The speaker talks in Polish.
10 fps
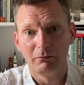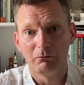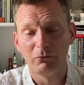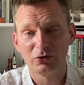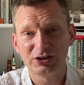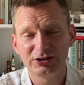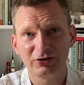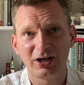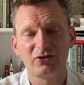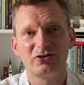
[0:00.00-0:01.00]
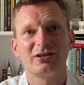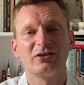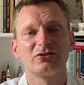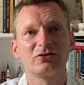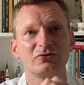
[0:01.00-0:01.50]
Możecie kojarzyć tę
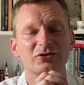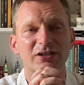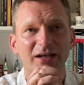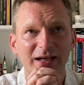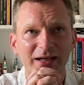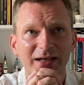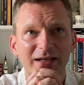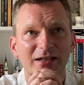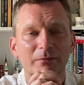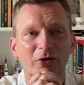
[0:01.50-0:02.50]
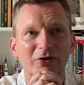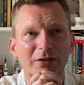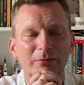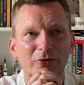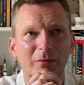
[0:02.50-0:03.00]
książkę, bo ona była